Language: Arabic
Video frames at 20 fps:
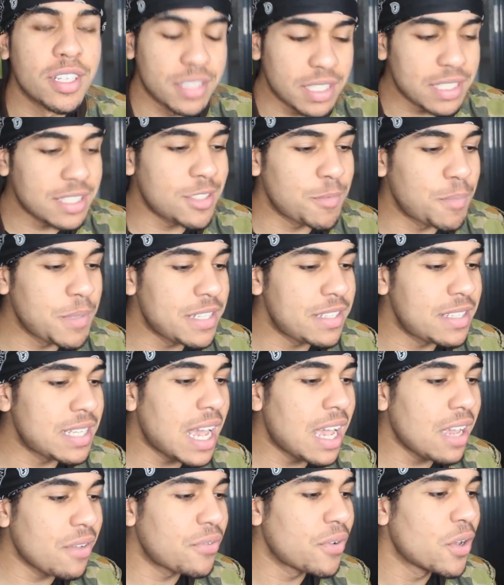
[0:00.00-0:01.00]
جست بي
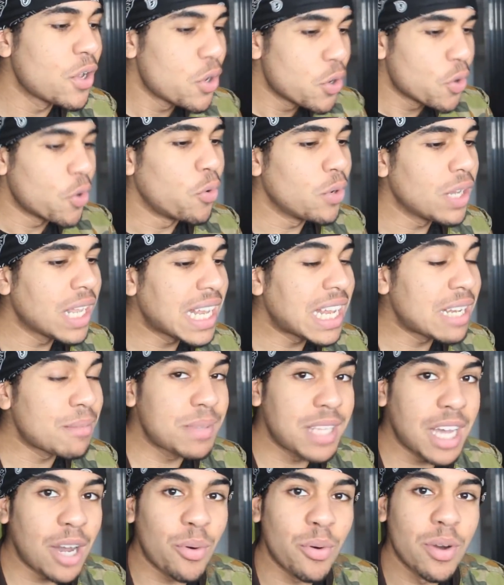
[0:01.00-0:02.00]
سيف ويلا
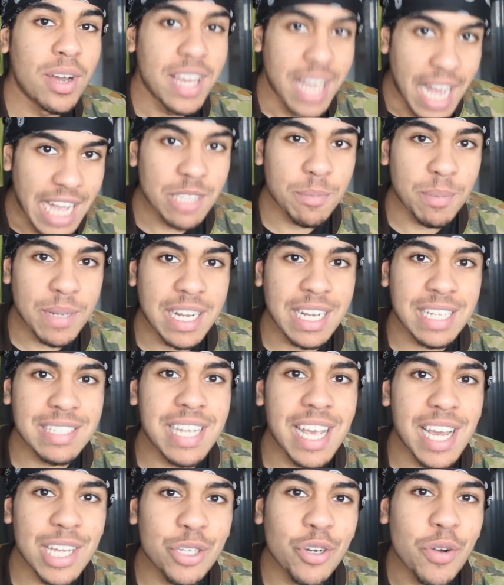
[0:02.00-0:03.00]
نبداو هاد
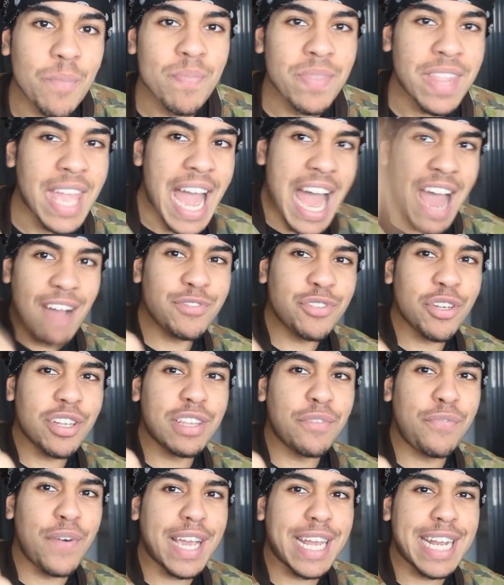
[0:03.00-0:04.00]
البلانات هادو افتر
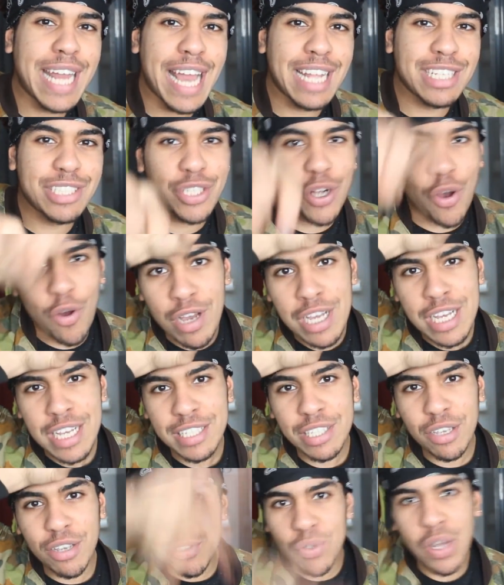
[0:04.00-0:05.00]
ذا fucking end
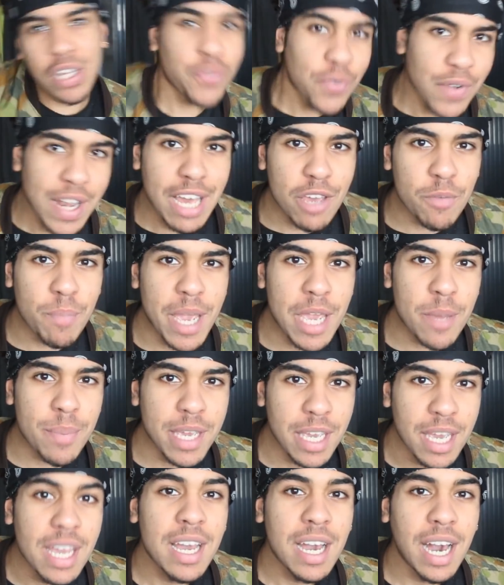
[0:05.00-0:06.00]
سكوت سكوت فلاي
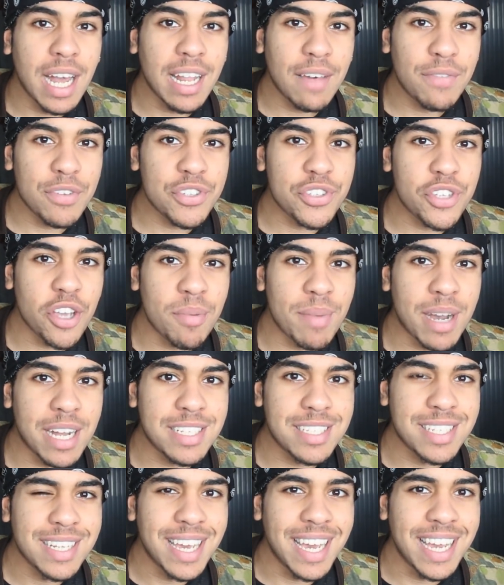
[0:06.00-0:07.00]
بيبي اي لاف يو سو
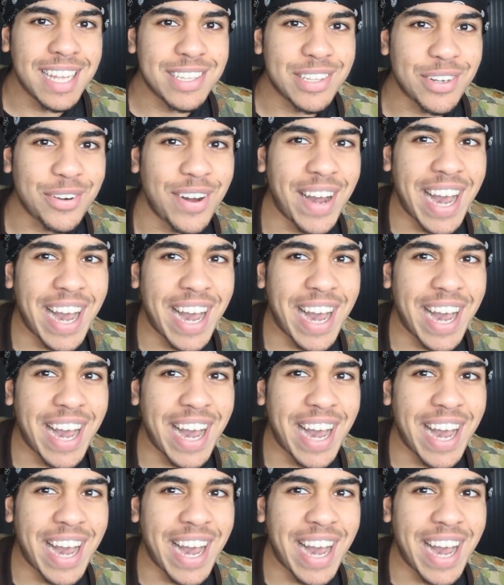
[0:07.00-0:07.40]
ماتش انترو